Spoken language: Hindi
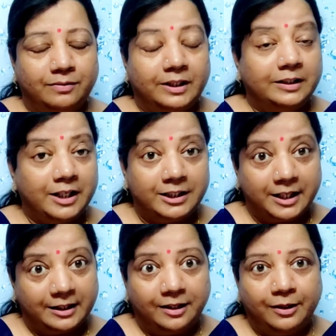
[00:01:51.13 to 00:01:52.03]
कितना
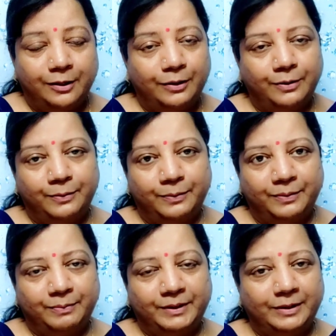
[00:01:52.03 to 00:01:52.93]
ज़्यादा
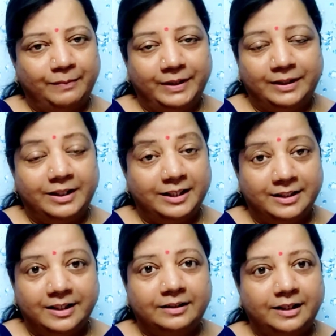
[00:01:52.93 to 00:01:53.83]
मतलब ये था
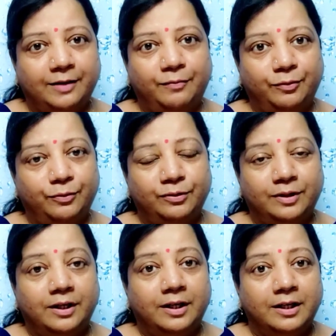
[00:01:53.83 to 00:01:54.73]
डेंजर था वो
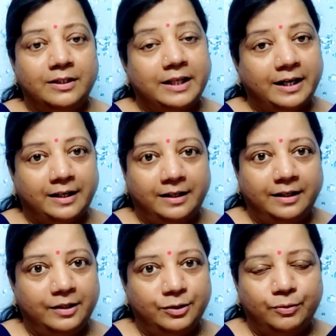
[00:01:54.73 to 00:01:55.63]
सेकेंड
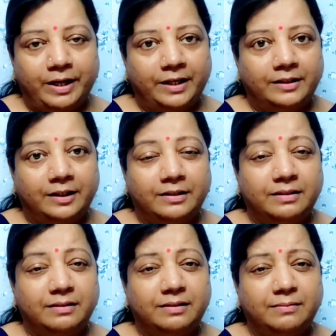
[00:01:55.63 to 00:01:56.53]
लहर जो आया था
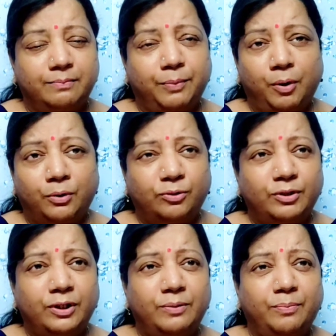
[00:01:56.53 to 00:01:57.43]
बहुतों
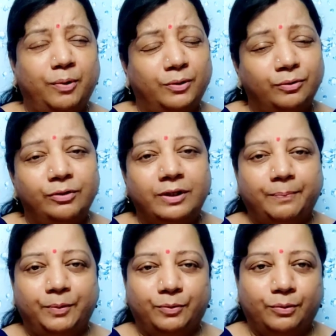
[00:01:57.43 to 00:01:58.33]
ने बहुतों ने
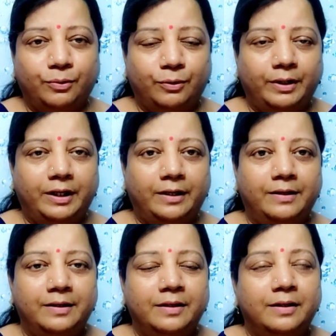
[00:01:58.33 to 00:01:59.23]
अपने को खोया
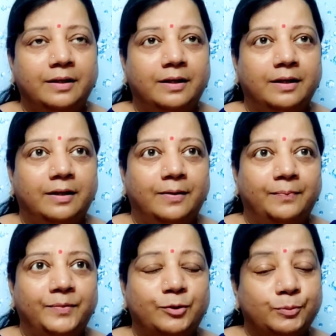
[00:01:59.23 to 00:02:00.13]

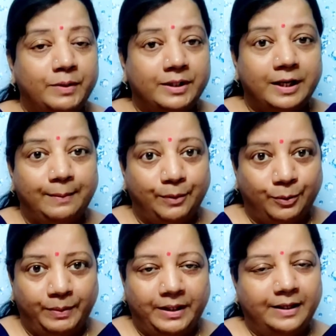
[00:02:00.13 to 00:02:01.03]
उसमें से हम लोग
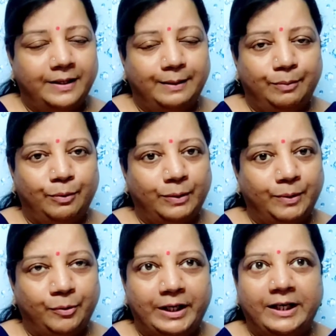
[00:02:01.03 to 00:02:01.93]
भी हैं हम लोगों ने भी
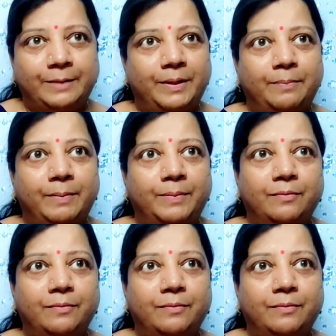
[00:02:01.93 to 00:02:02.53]
खोया लेकिन मेरी मम्मी